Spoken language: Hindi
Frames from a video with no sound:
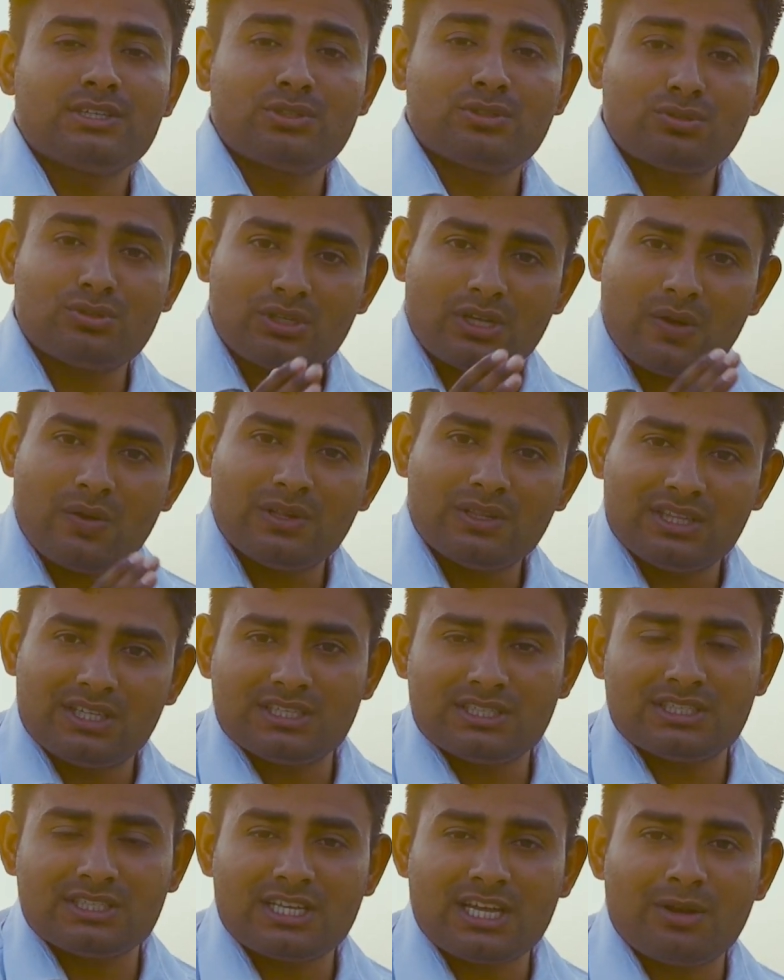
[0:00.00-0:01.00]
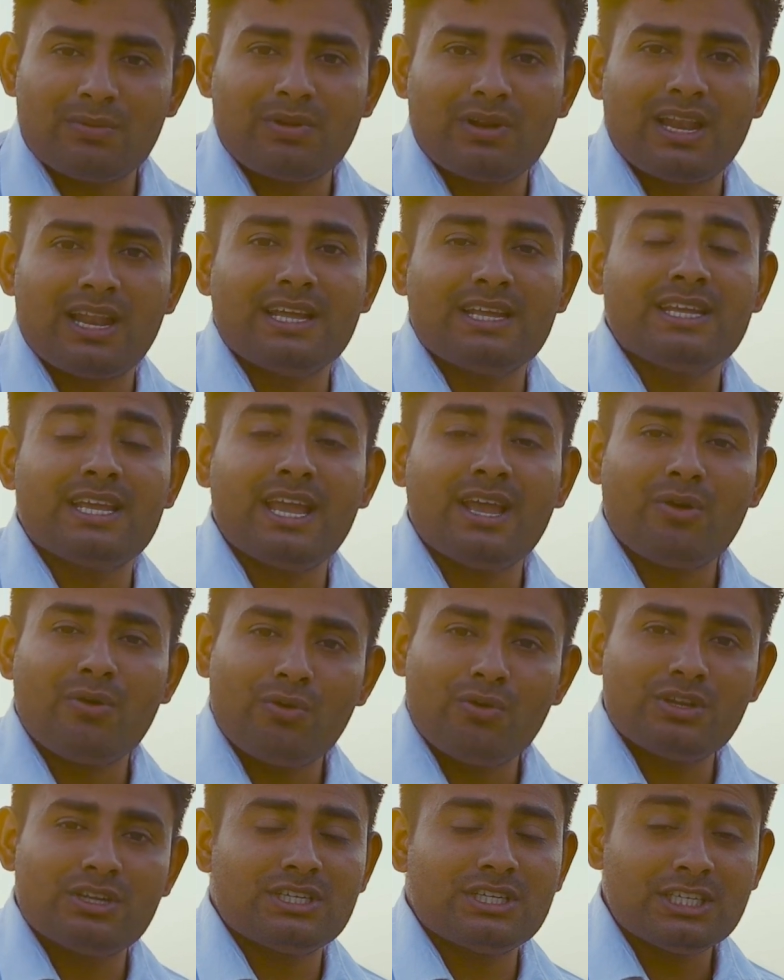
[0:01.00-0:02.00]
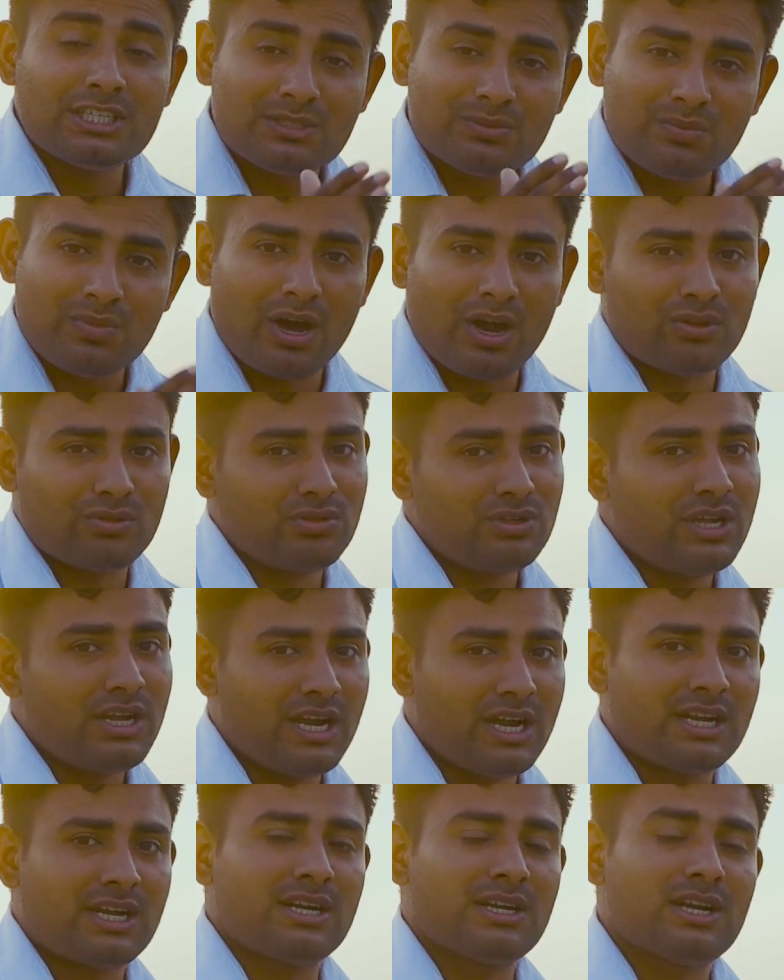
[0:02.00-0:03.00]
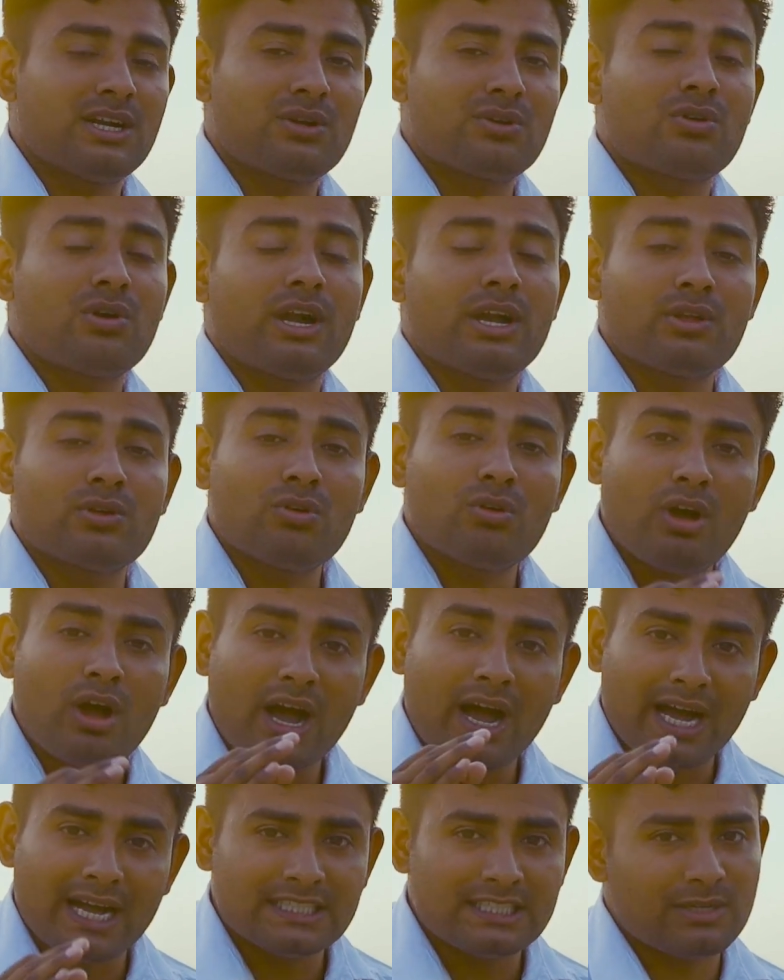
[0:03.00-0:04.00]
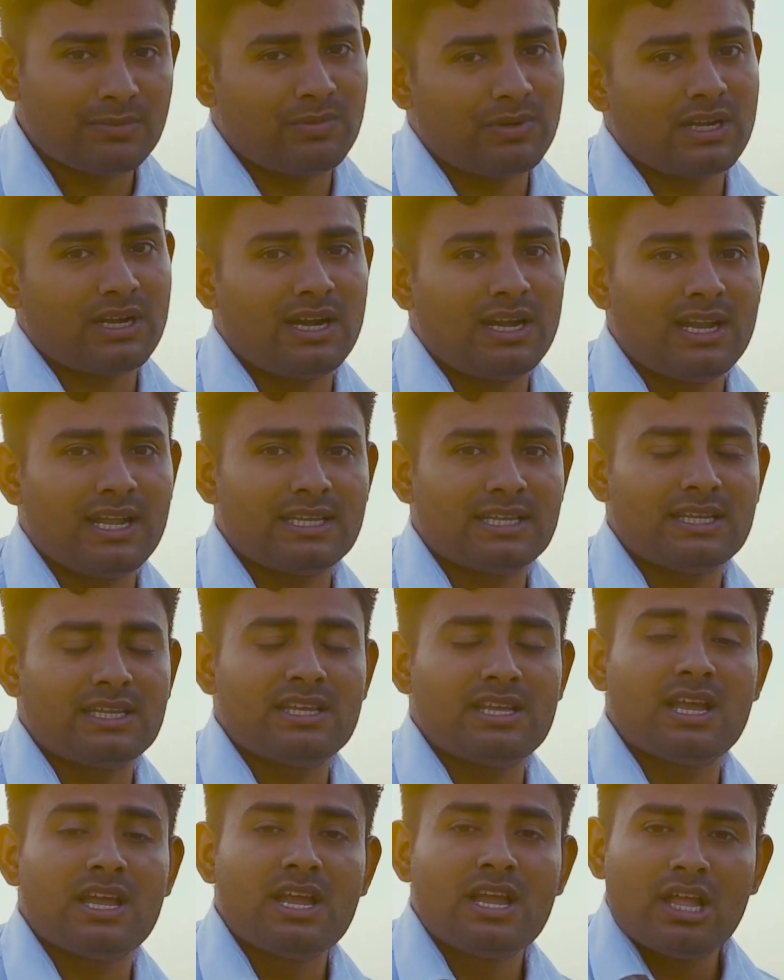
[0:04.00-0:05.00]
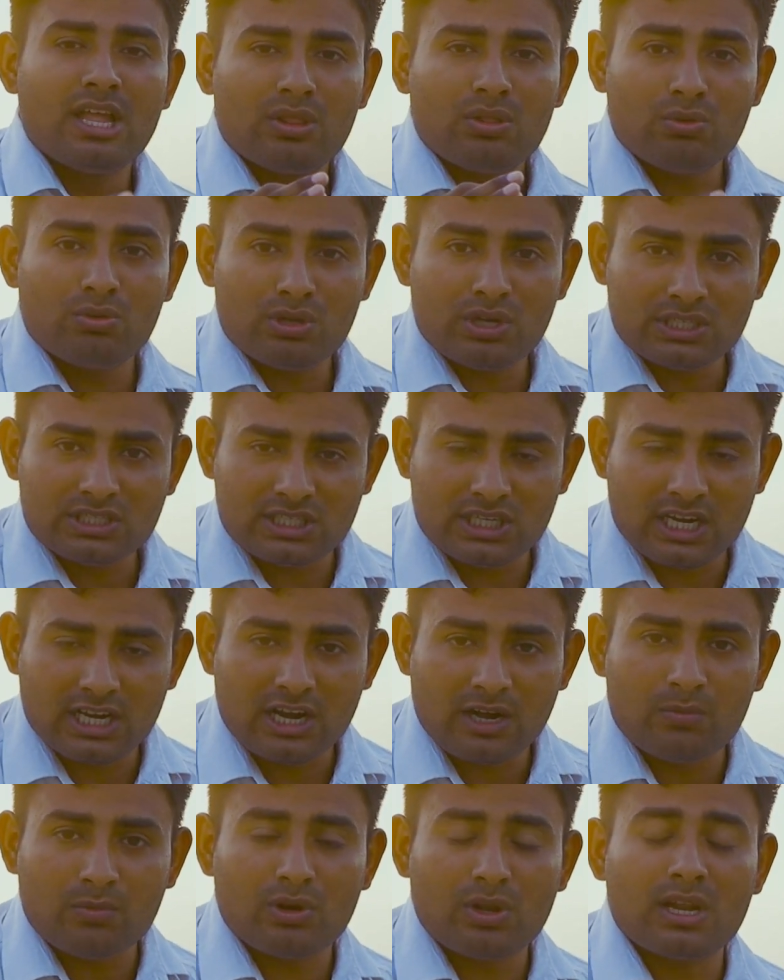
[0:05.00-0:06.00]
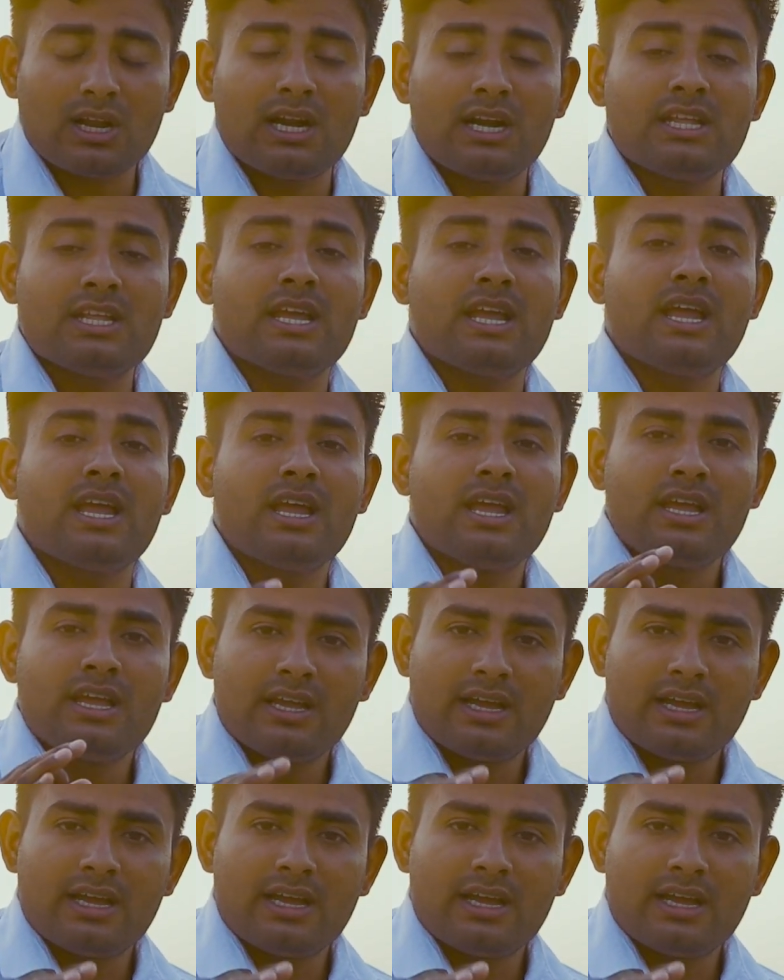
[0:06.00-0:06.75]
ये दोस्तों केवल तीस हज़ार रुपये लाइए और इस मारुति एट हंड्रेड गाड़ी को आज ही अपने घर ले जाइए दो हज़ार छः का मॉडल गाड़ी है